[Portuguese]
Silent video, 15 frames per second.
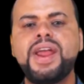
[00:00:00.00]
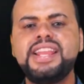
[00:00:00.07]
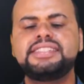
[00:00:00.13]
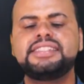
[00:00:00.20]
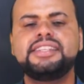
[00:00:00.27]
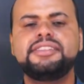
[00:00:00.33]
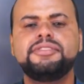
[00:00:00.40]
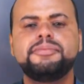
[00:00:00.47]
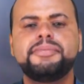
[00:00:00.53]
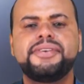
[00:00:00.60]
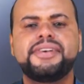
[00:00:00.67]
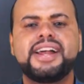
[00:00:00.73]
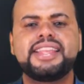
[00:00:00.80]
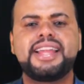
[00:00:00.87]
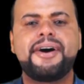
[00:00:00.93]
é inscrito no
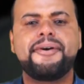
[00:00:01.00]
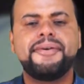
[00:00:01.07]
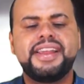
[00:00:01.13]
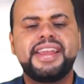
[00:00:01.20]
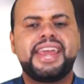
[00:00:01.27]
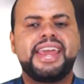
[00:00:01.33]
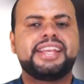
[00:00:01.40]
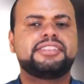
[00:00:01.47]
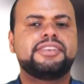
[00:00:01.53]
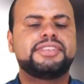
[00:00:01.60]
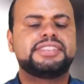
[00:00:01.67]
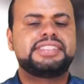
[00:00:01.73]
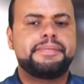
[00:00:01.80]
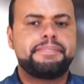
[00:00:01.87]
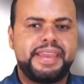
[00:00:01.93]
meu canal, é só
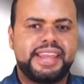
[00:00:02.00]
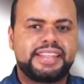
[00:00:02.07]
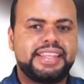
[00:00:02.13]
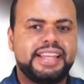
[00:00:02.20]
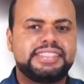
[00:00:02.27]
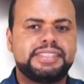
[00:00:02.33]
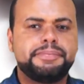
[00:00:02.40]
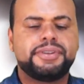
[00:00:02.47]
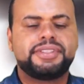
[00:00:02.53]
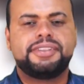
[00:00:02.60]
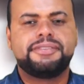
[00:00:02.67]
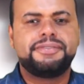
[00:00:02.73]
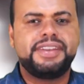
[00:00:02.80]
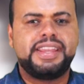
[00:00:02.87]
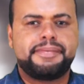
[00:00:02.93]
você apertar esse
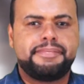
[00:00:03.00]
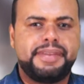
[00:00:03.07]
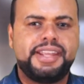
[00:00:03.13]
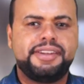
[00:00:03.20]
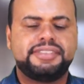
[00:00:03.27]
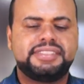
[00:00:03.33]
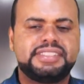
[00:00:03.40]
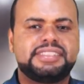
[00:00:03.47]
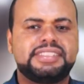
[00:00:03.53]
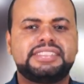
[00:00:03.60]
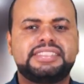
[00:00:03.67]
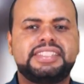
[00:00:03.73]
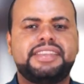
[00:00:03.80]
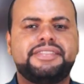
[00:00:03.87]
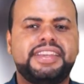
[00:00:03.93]
botão vermelho de se
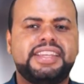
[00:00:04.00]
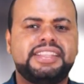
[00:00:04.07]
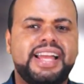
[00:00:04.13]
inscrever e